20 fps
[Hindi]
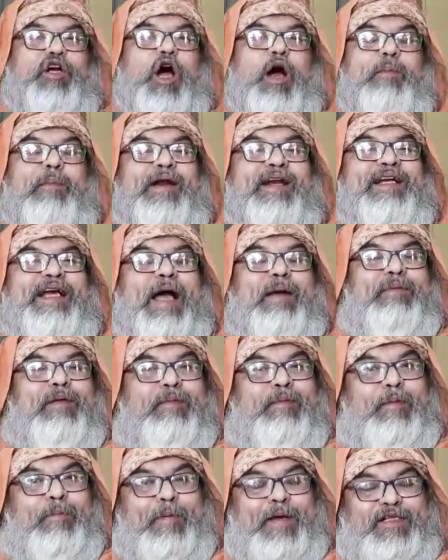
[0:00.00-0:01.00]
गवर्नमेंट का भी
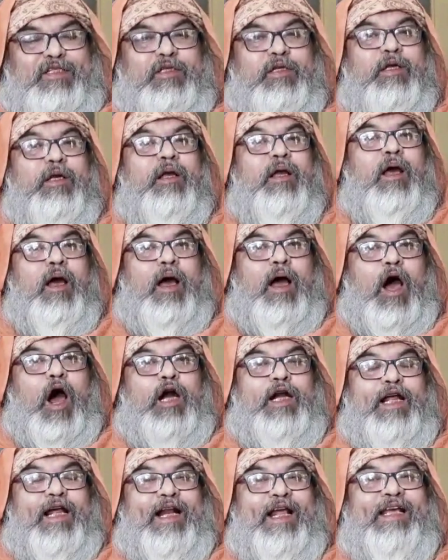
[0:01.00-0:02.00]
मेरे पास
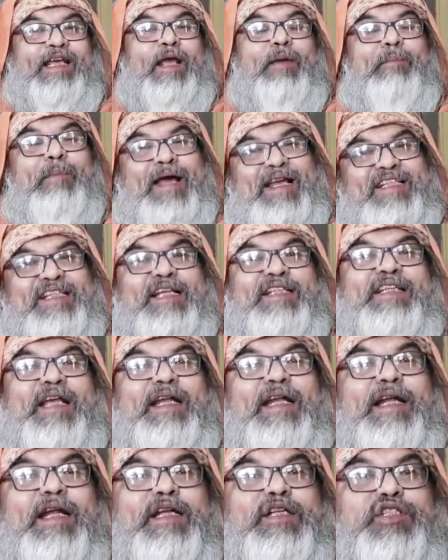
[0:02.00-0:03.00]
ऑर्डर है कि मैं
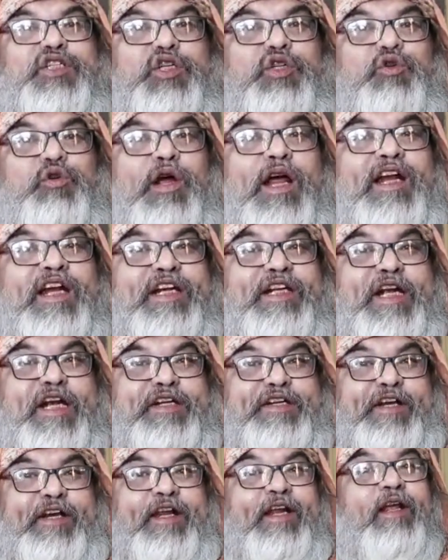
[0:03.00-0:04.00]
सज्जारान हूँ
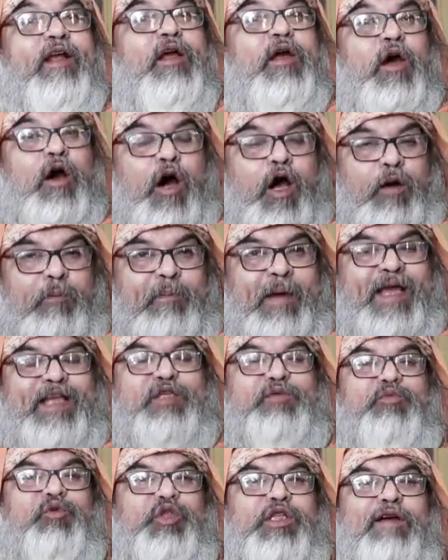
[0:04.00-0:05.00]
एडिडेटरी और मैं
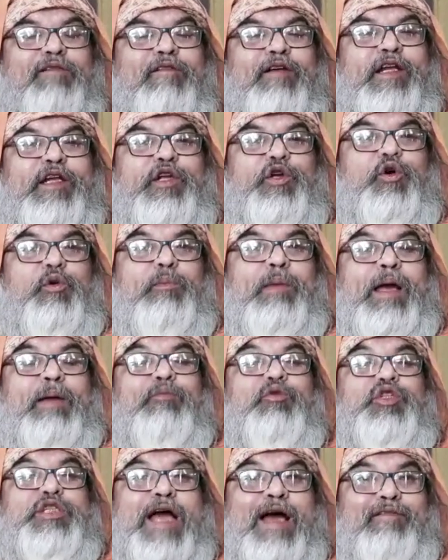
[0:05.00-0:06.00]
मुतवली हूँ मैं
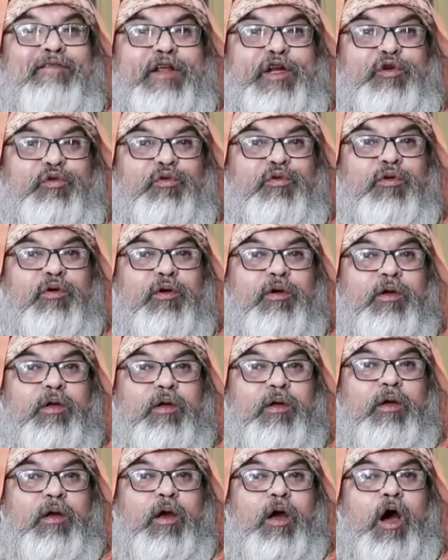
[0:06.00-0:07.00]
मुजाविर हूँ
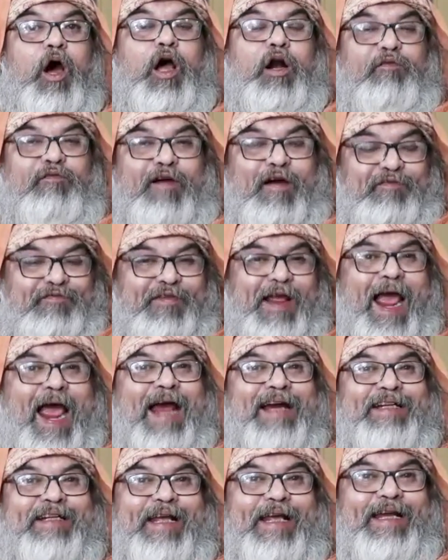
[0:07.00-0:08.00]
और वफ़
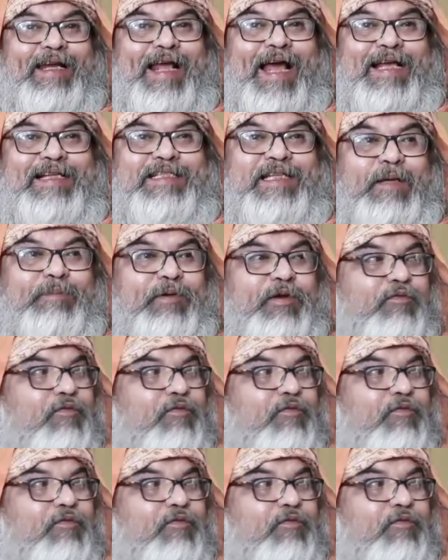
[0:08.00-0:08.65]
एक्ट के लिहाज से भी